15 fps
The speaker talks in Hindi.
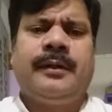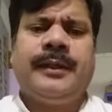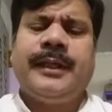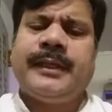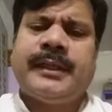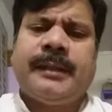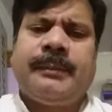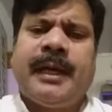
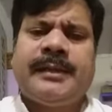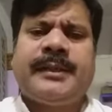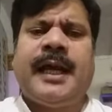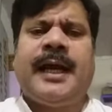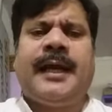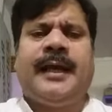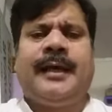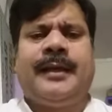ये तमाशा
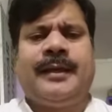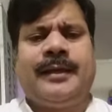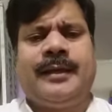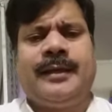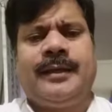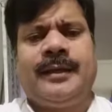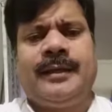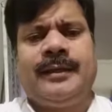है
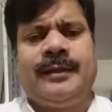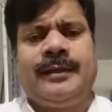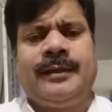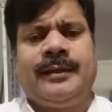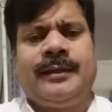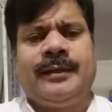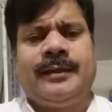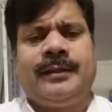
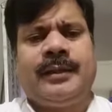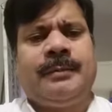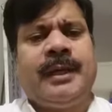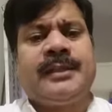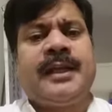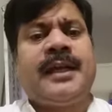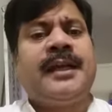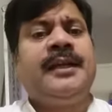
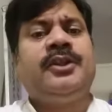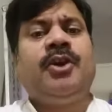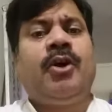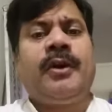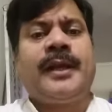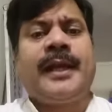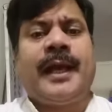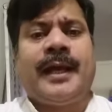तमाशा नहीं तो
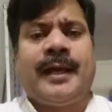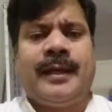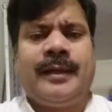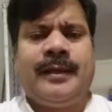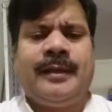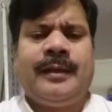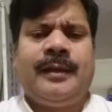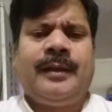और क्या है
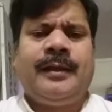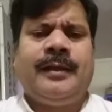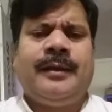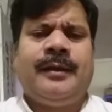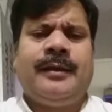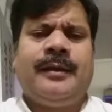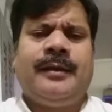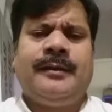
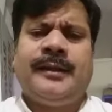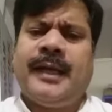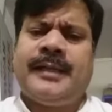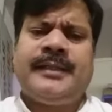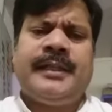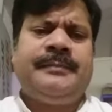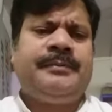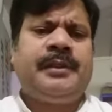ये
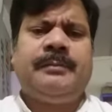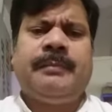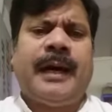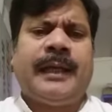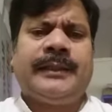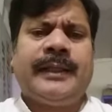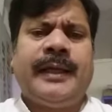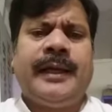अजीब सी
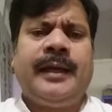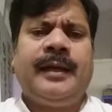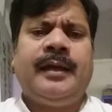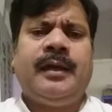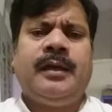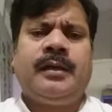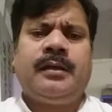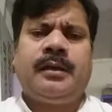बात है
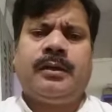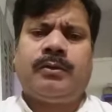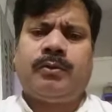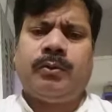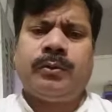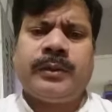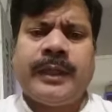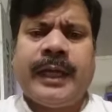कि
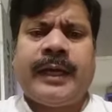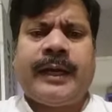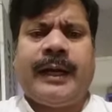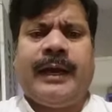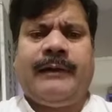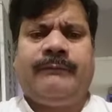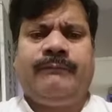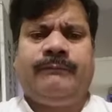खुद के
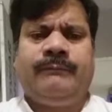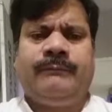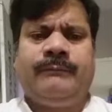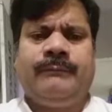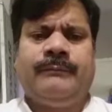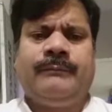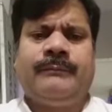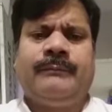ख़िलाफ़
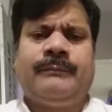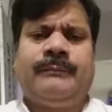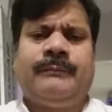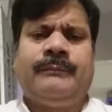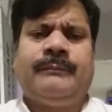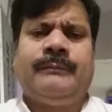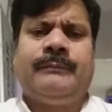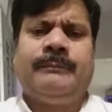
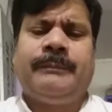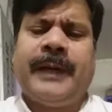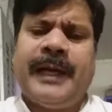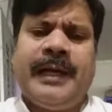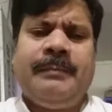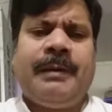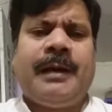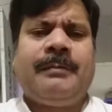
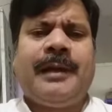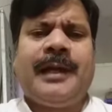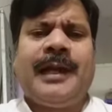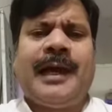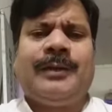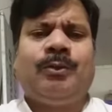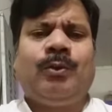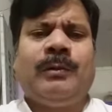पहली बार मैंने
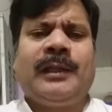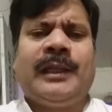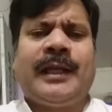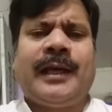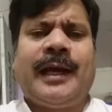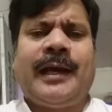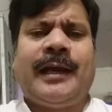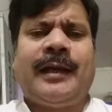आंदोलन
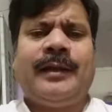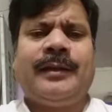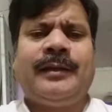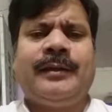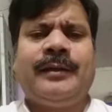देखा है